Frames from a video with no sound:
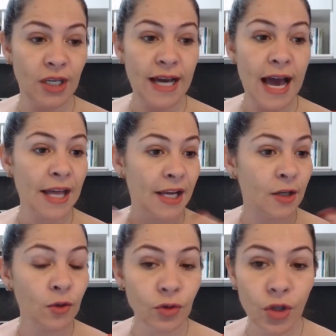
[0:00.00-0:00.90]
de,
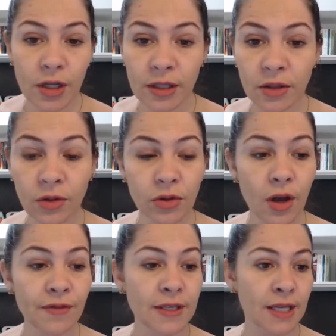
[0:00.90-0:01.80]
cara, eu não tô, não
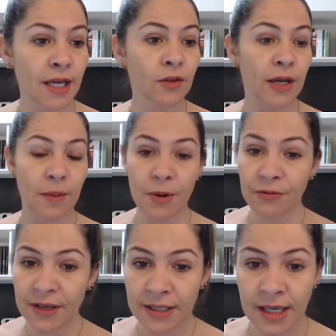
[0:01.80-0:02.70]
tô fazendo, era
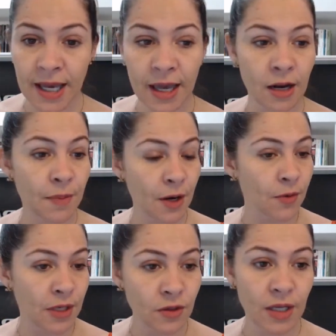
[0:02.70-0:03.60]
para eu fazer, era para
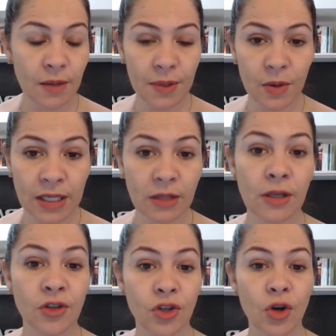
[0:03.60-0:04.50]
eu isso, era para eu
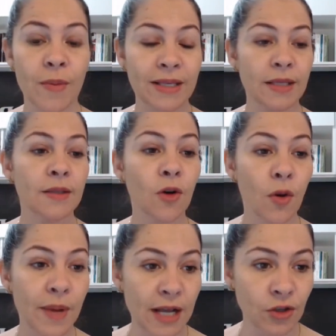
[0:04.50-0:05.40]
aquilo. A gente começa a se
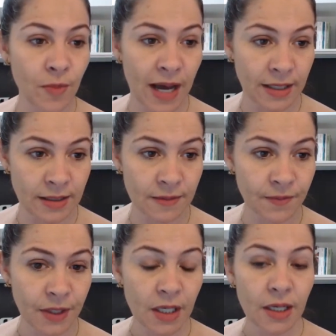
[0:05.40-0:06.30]
cobrar
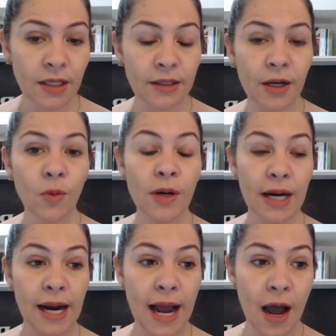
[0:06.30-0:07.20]
demais.
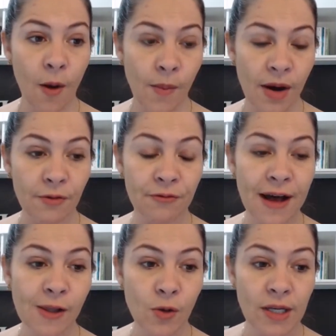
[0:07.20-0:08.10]
Então, calma,
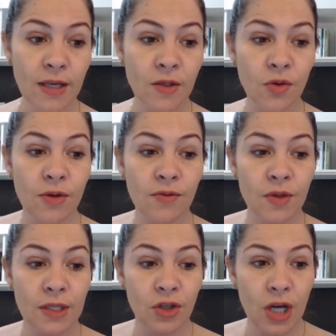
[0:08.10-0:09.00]
valorize o que
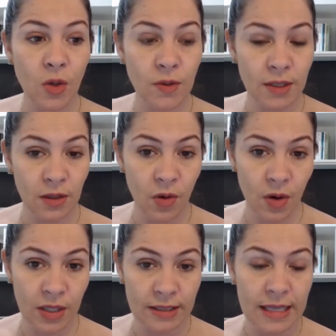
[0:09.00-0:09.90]
você já conseguiu
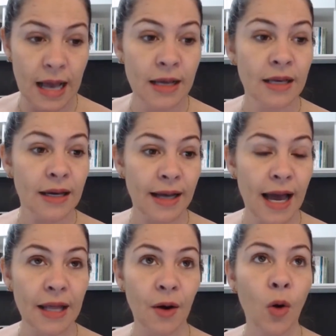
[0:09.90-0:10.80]
alcançar.
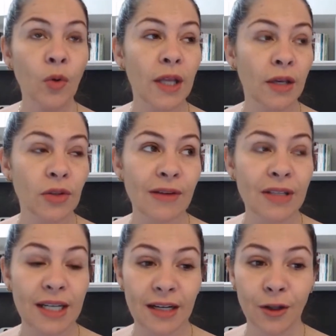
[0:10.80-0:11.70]
Cara, ontem eu
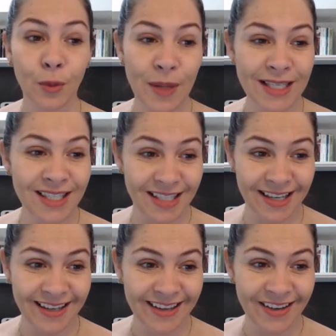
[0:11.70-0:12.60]
estava treinando
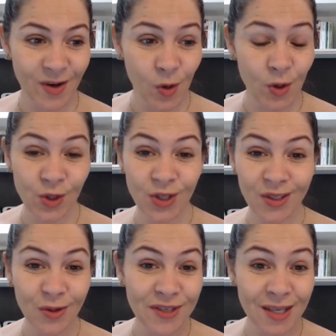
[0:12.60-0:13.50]
ser, hoje eu já
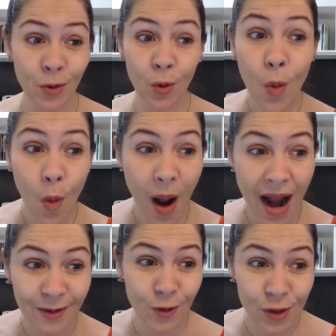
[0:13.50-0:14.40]
estou fazendo um
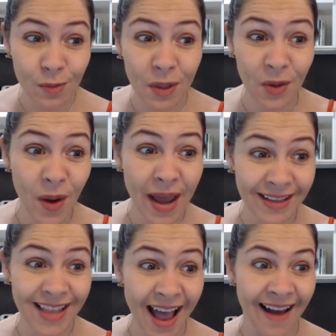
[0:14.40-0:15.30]
quarto de
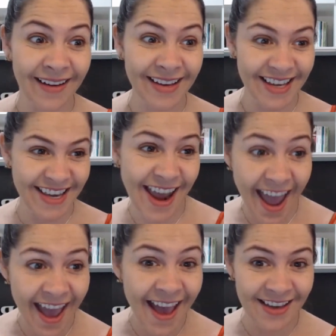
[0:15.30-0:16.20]
pirueta.
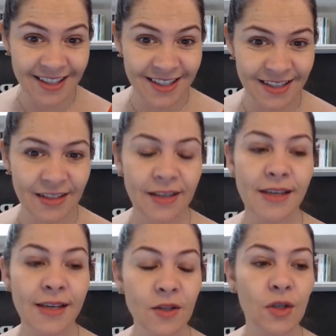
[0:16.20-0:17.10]
Yes!
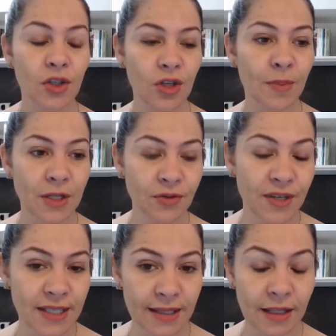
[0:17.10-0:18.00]
E isso a gente aprende a
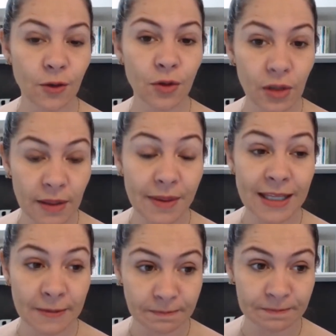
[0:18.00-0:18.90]
fazer dentro do
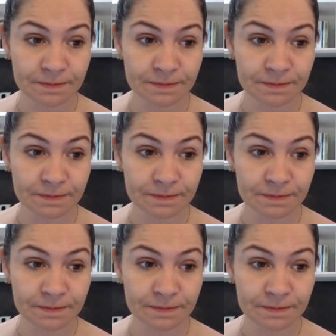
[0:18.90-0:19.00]
TBD.